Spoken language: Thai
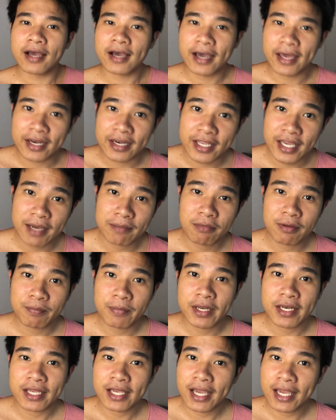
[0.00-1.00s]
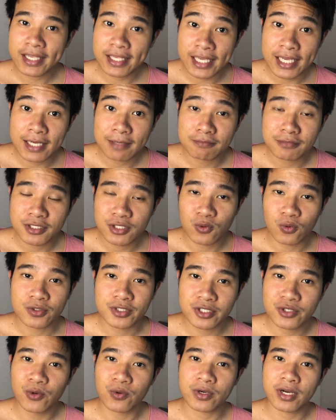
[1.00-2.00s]
อันเนี้ยมันเป็นแค่เกมสนุ
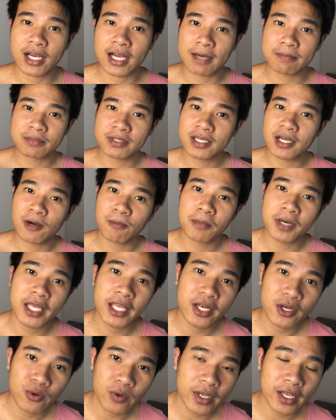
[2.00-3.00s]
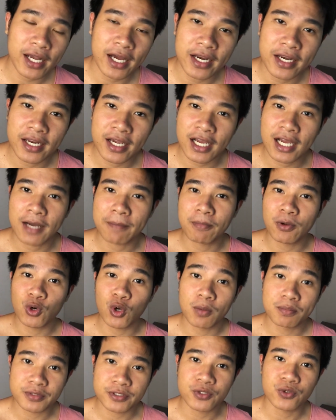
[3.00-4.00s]
กๆนนะครับ ที่เรามาเล่นด้วยกันนะครับ มาร่ว
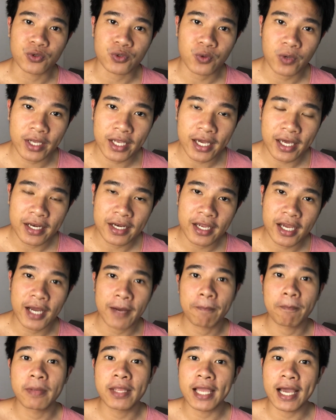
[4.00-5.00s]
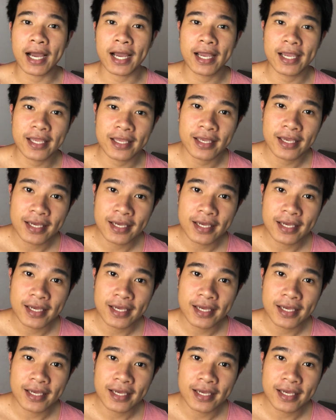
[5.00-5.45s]
มสนุกด้วยกันนะครับ ไม่อยากให้